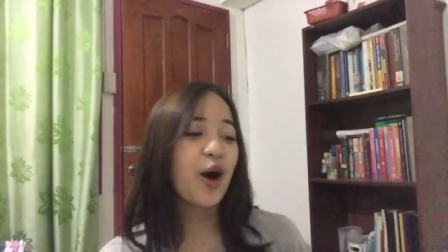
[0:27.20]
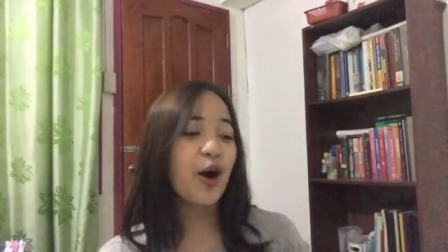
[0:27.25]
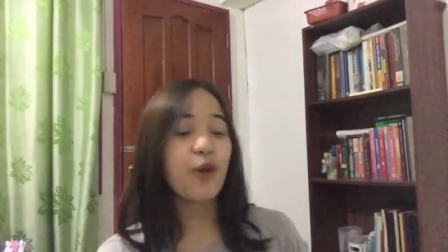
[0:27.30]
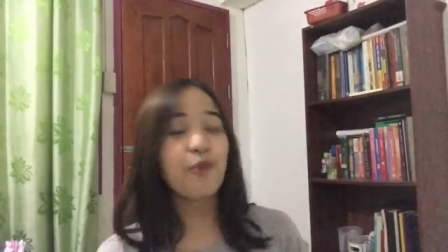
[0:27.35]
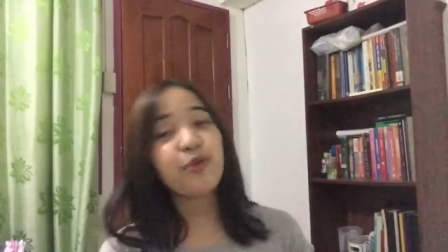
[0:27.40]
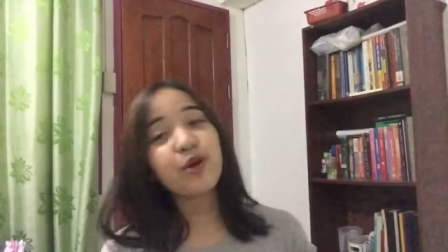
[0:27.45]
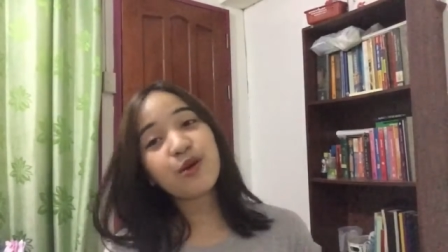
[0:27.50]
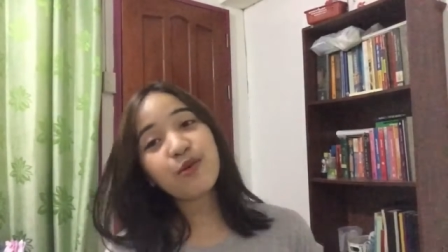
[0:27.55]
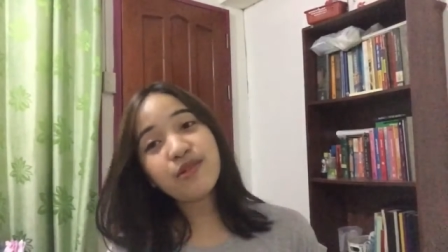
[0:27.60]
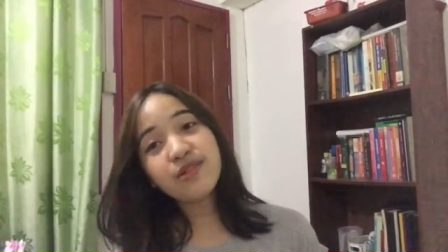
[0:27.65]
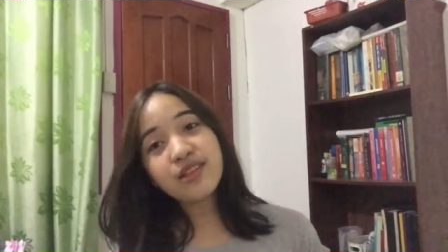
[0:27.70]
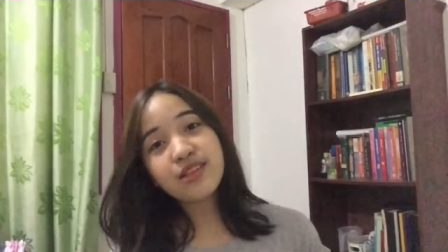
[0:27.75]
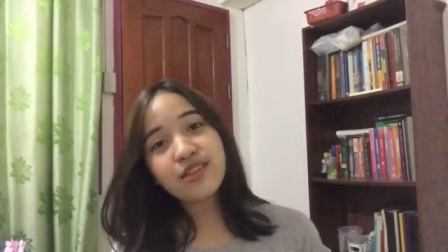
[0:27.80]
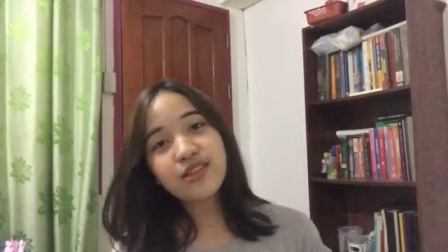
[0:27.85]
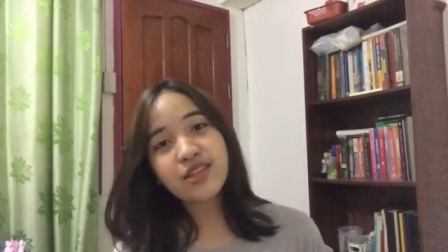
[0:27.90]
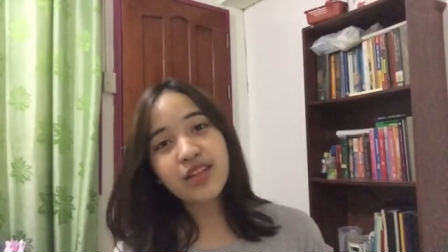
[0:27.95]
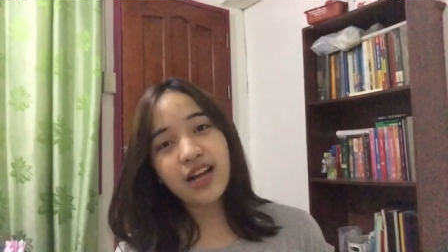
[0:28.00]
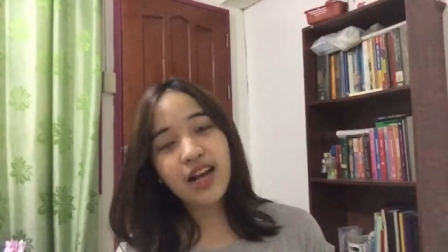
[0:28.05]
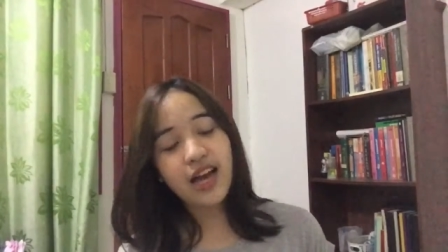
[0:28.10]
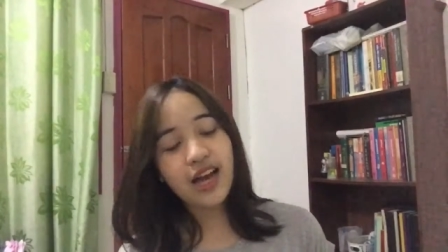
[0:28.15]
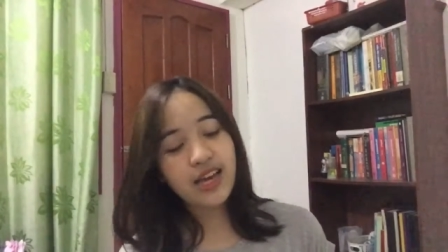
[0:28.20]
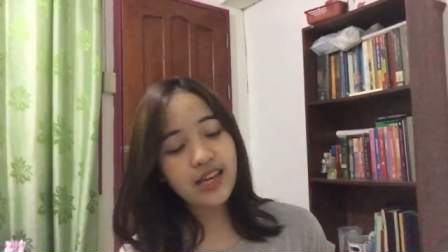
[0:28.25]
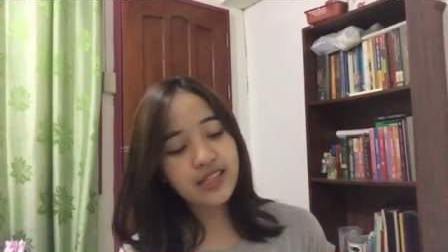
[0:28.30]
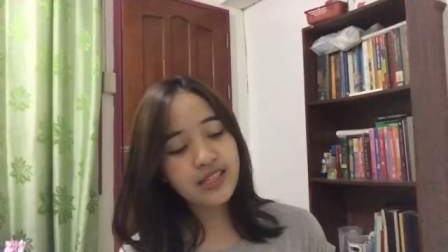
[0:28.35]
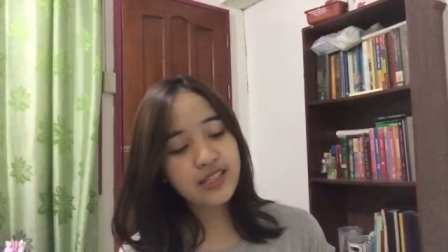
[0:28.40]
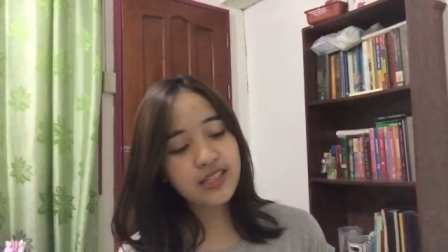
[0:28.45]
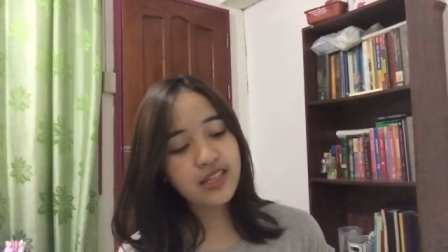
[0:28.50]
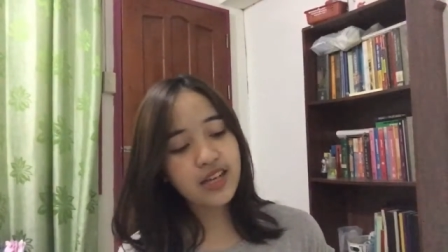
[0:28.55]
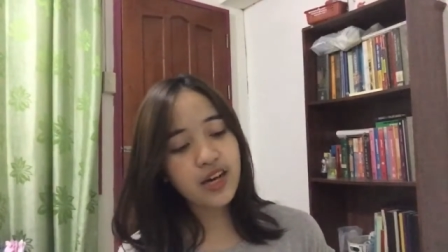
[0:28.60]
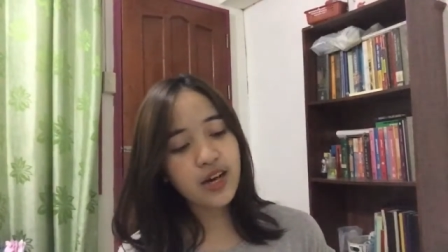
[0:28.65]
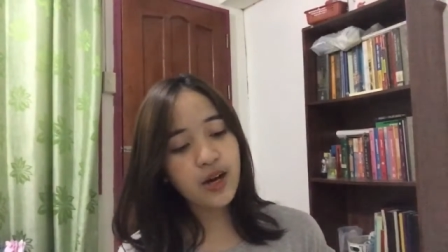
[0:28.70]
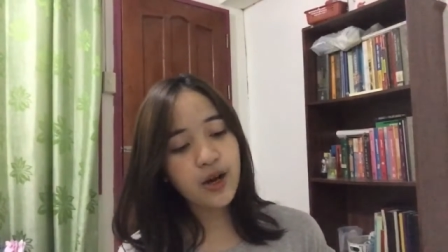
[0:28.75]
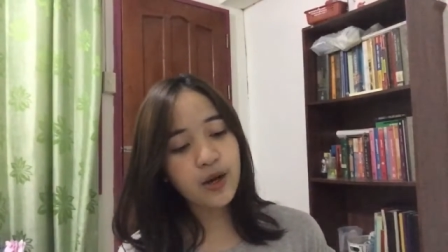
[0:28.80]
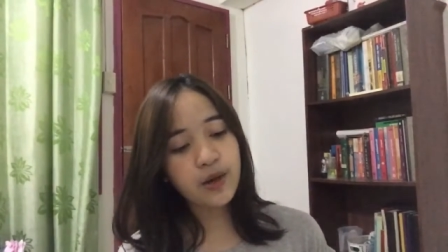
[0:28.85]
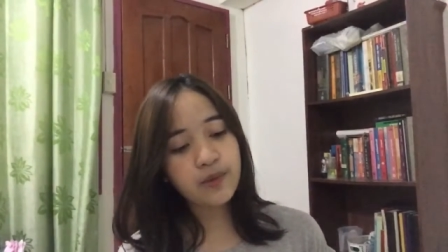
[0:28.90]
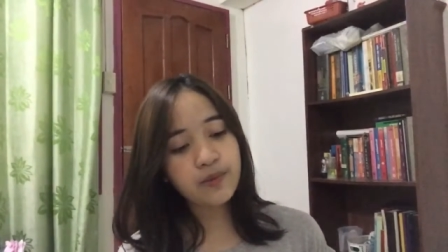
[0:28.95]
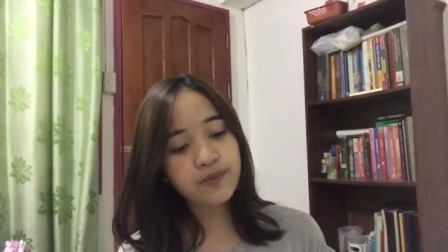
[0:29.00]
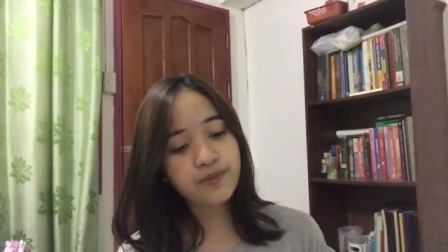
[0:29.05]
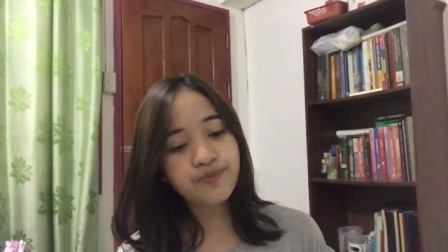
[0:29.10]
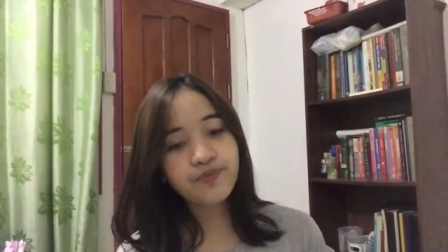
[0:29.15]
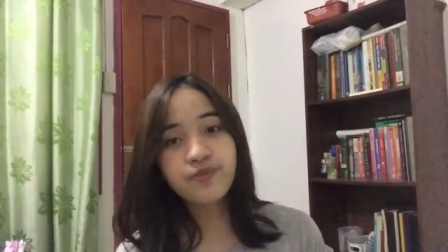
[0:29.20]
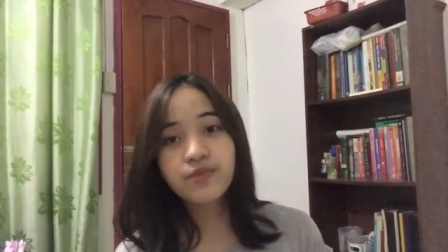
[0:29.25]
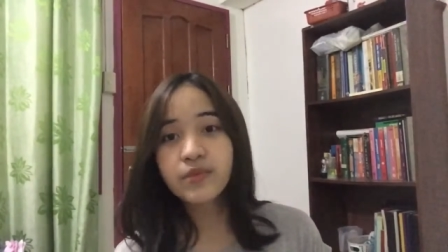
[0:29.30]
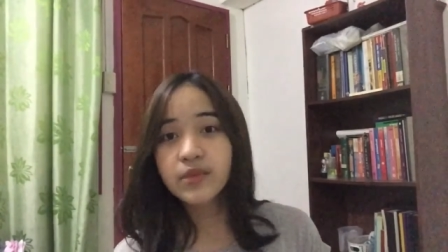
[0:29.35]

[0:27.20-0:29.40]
Oh, pero mo na to siya, guys. Um,